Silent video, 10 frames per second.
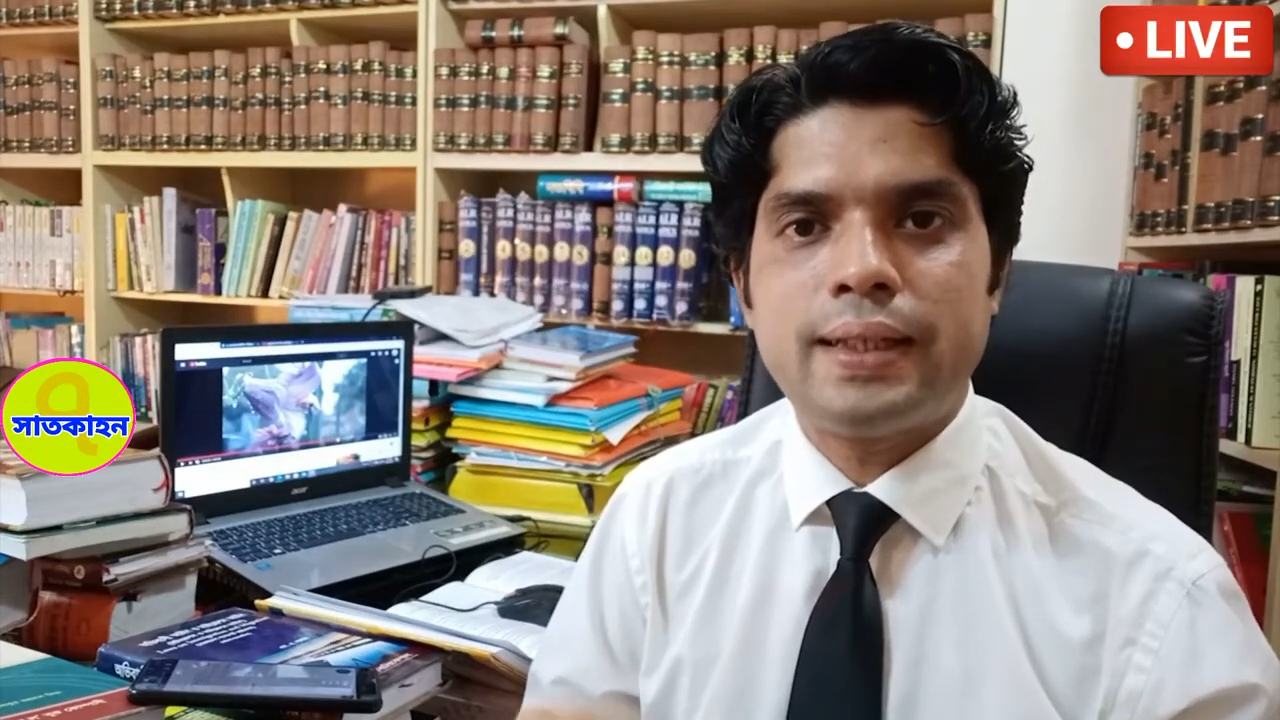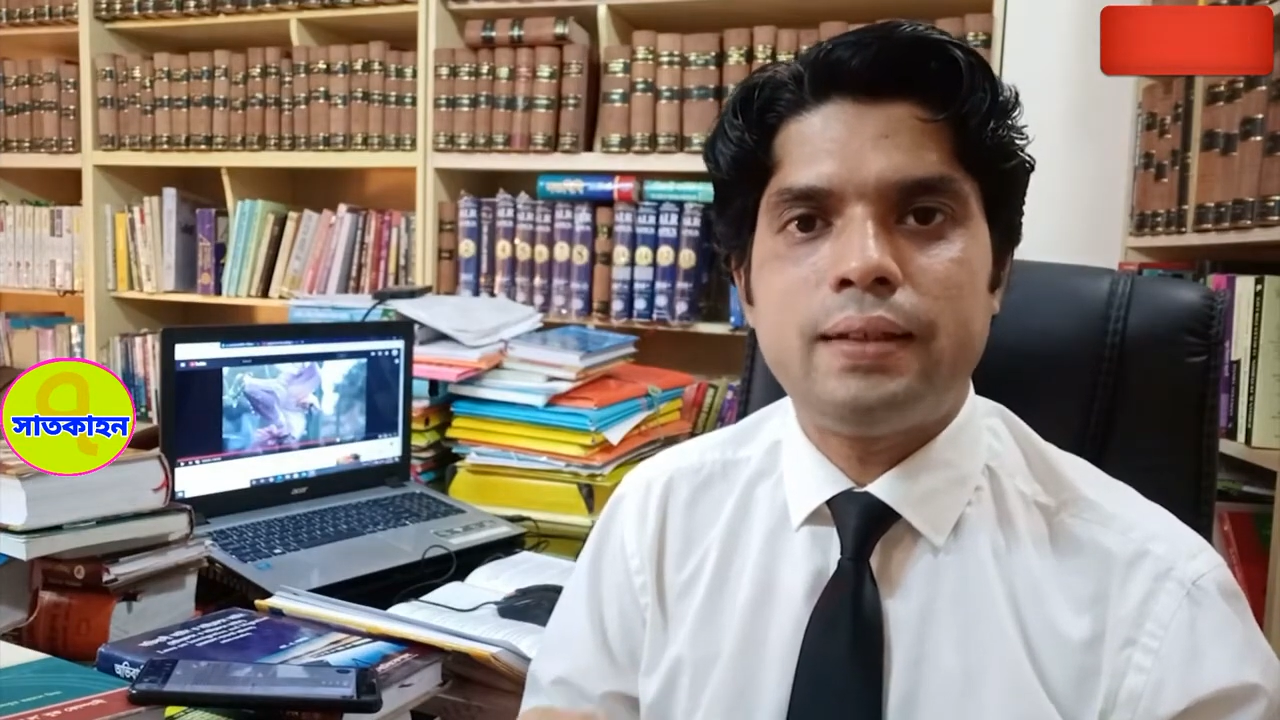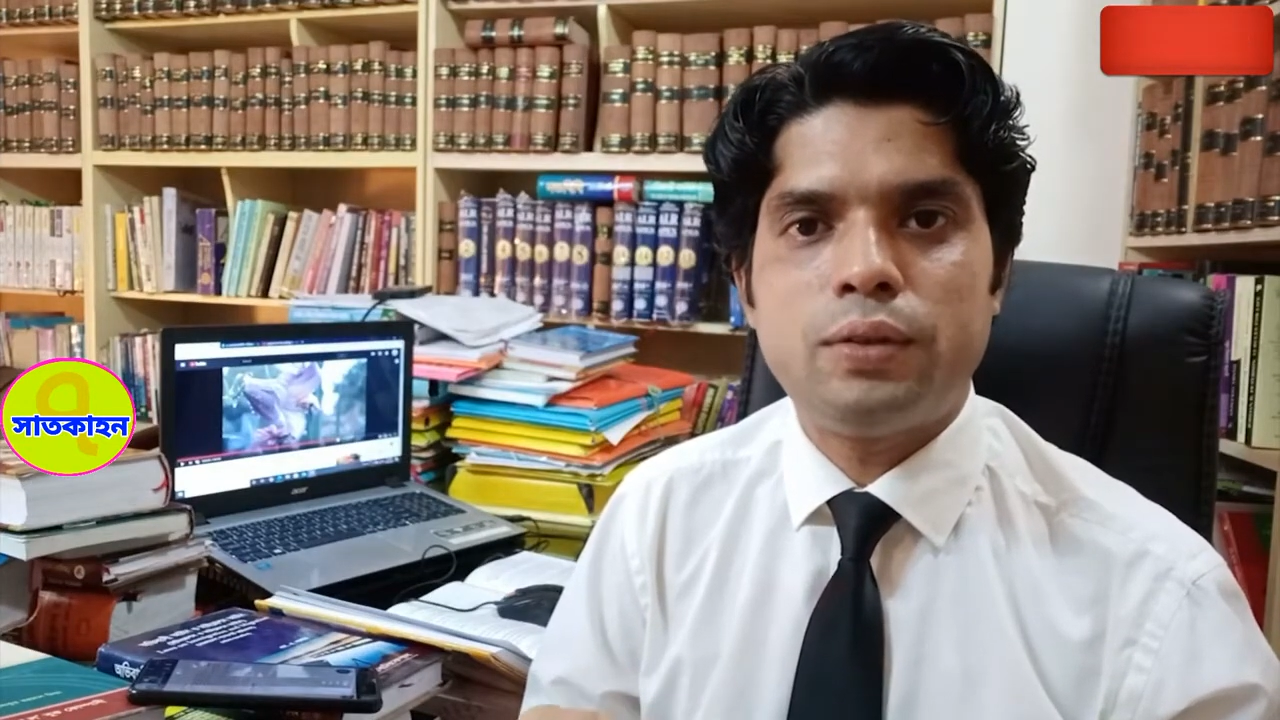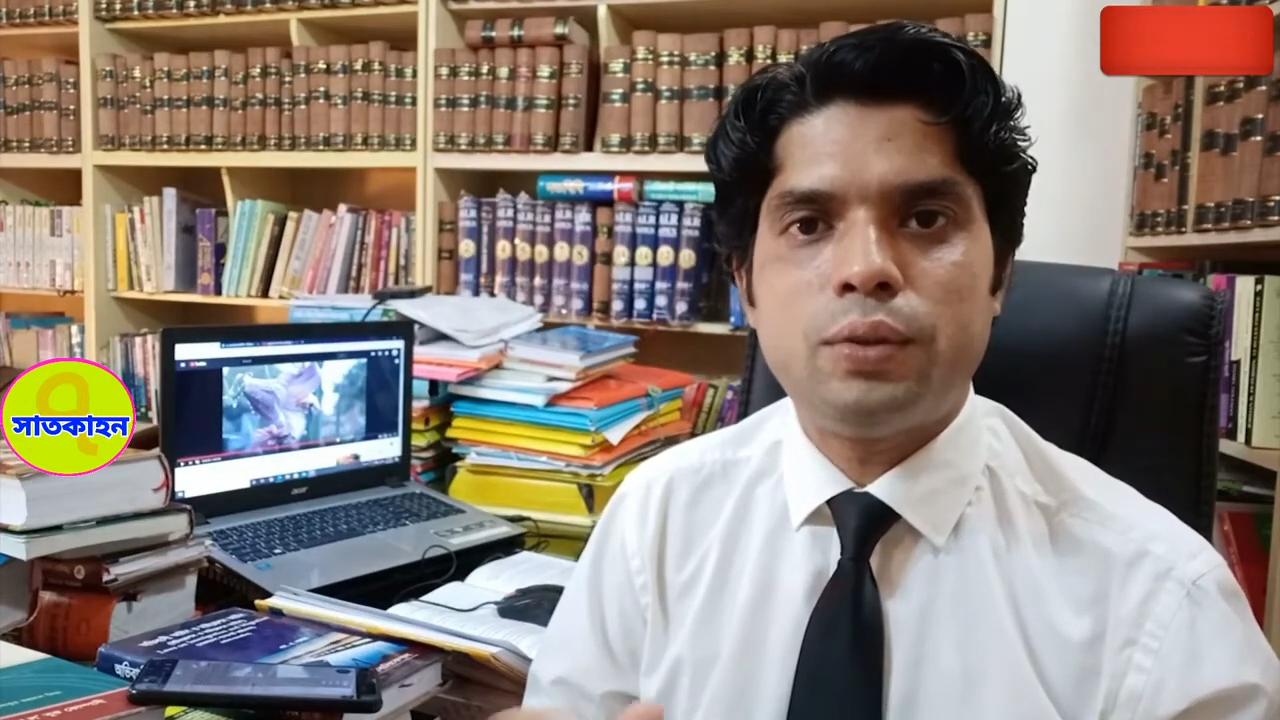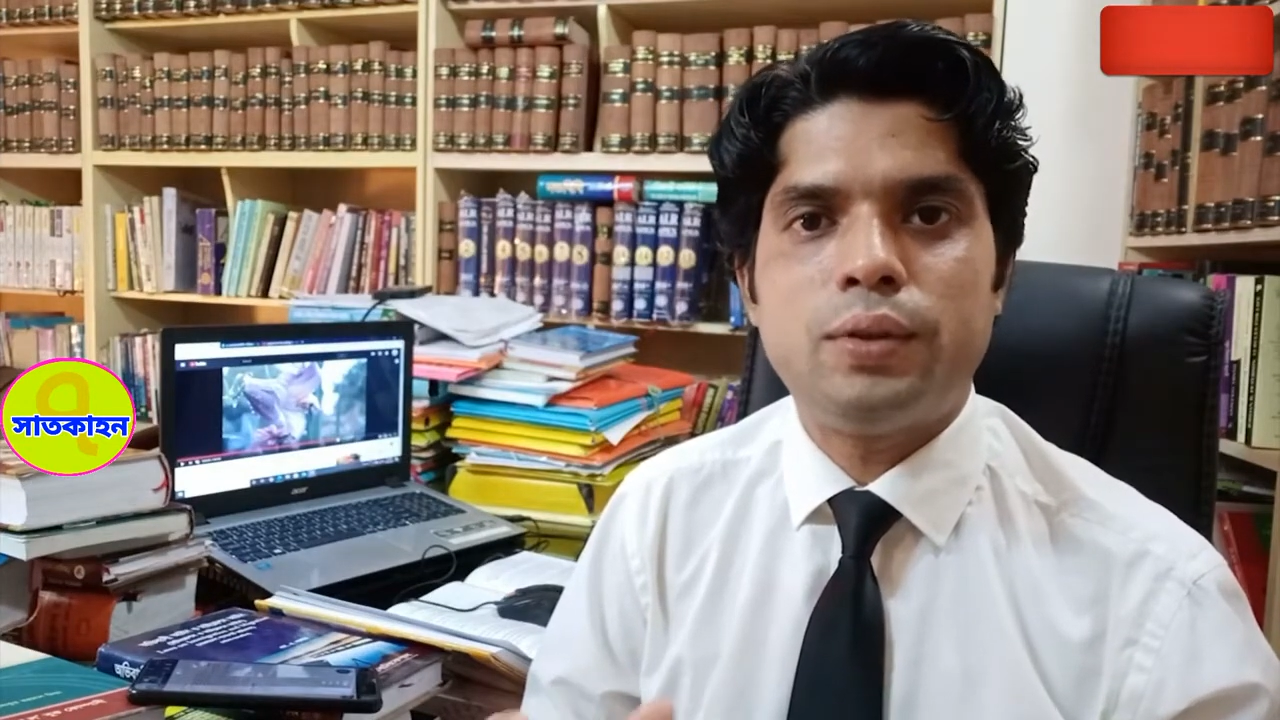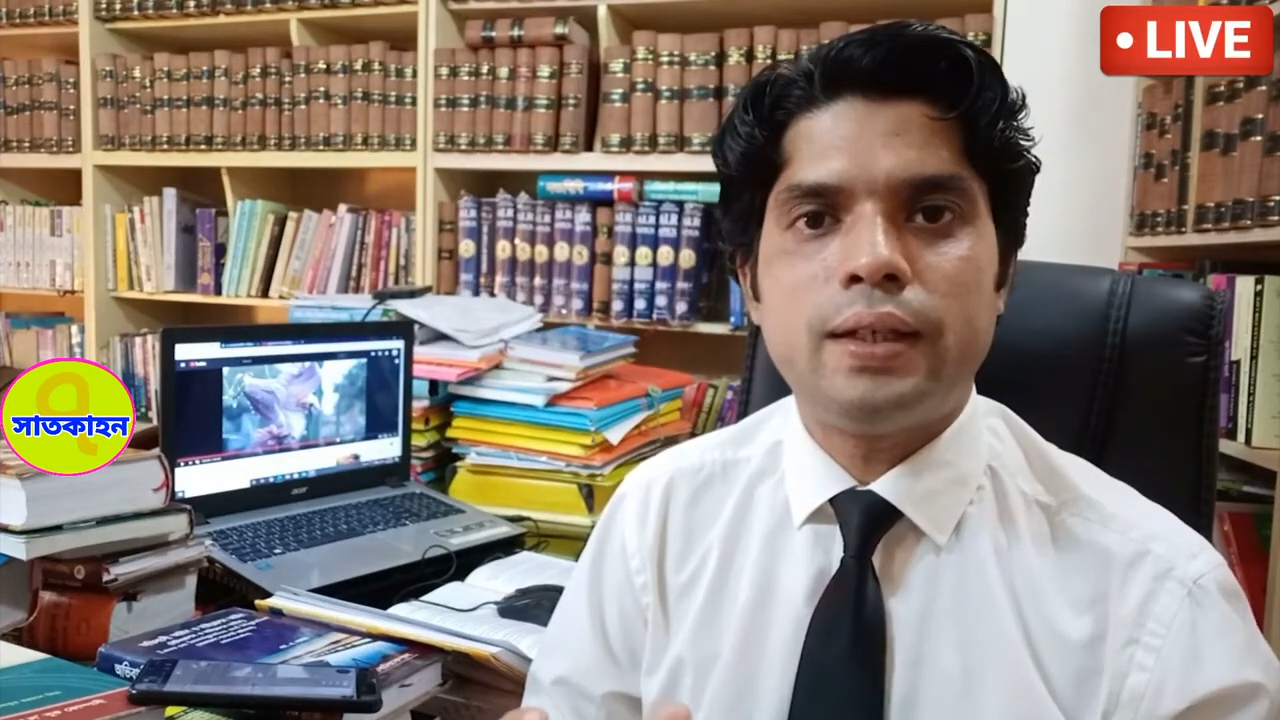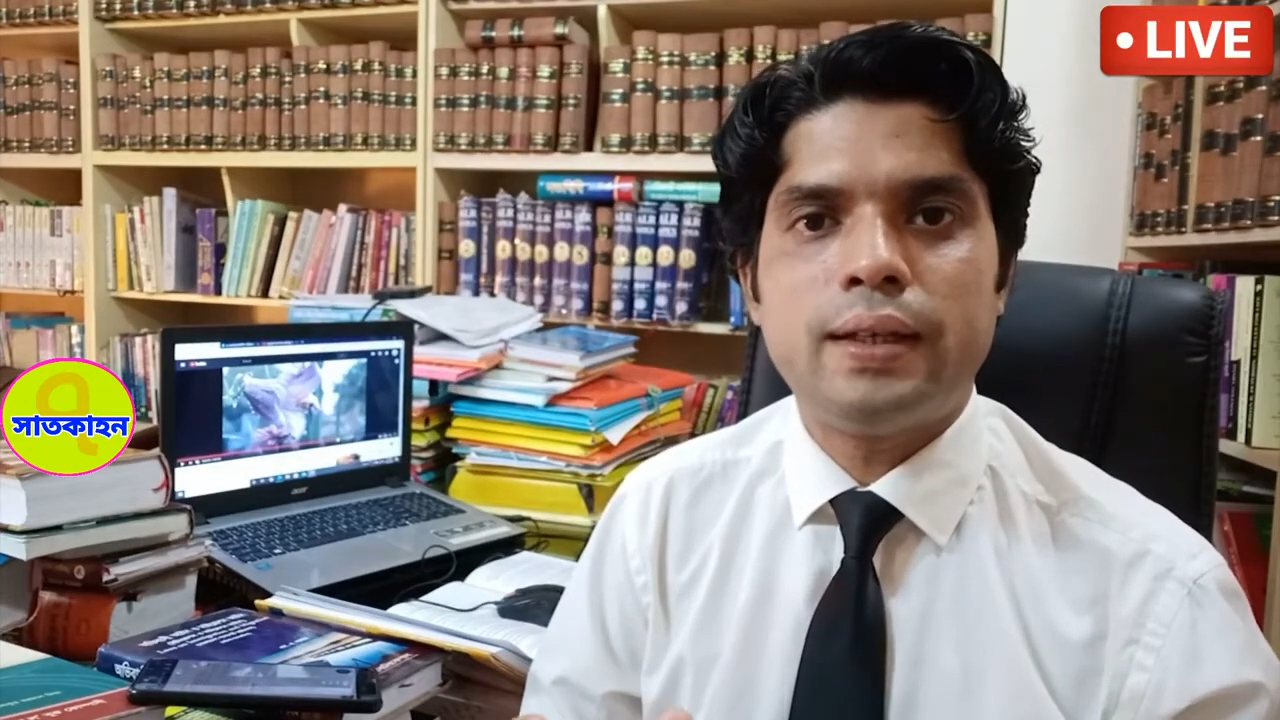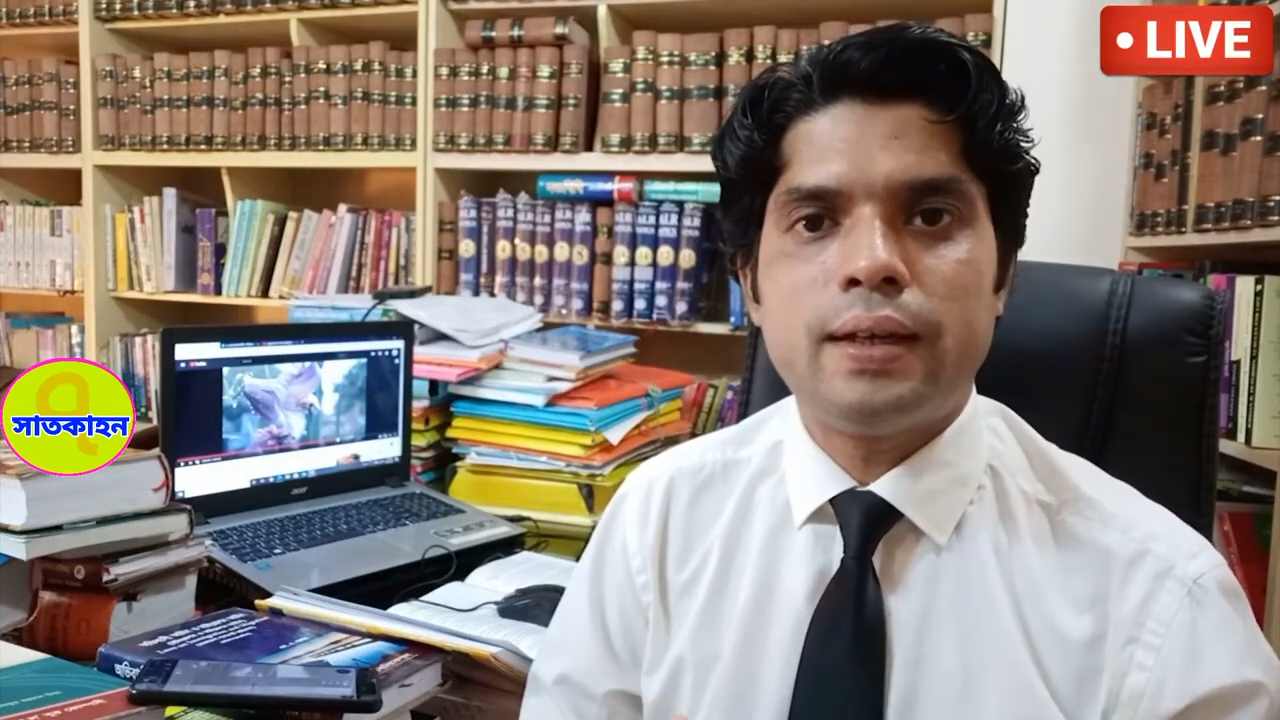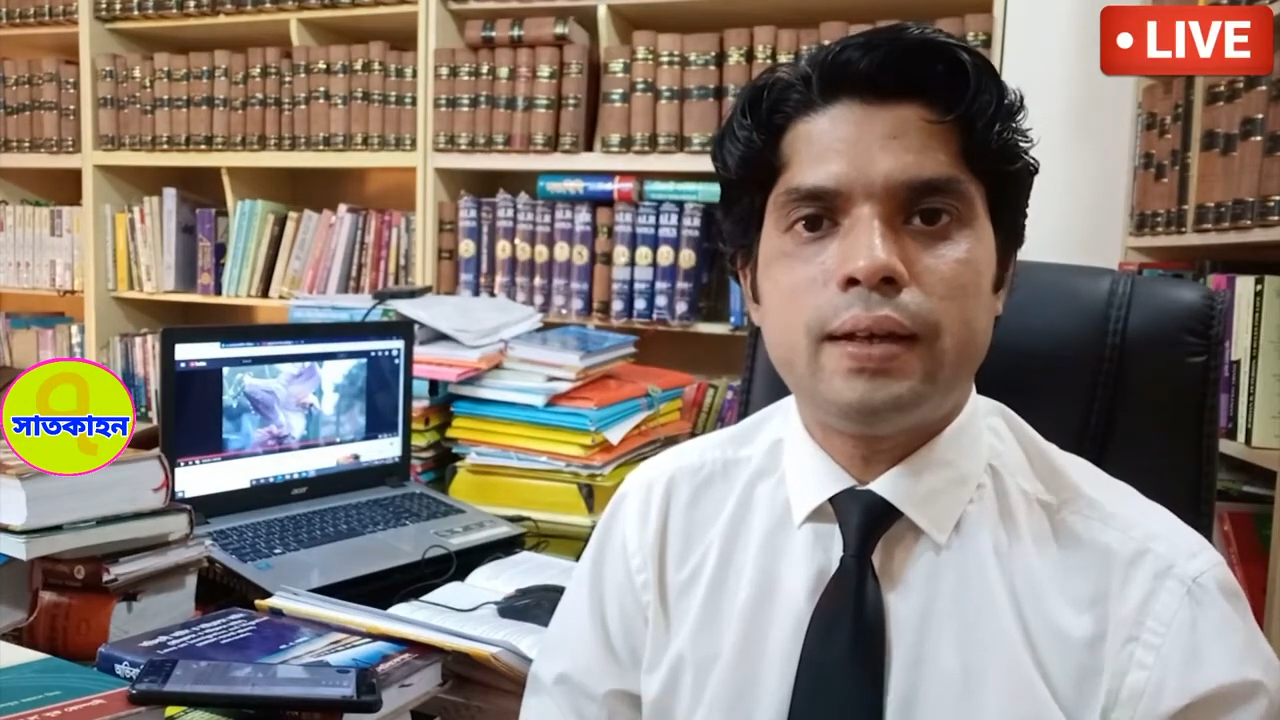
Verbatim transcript: তিন দুই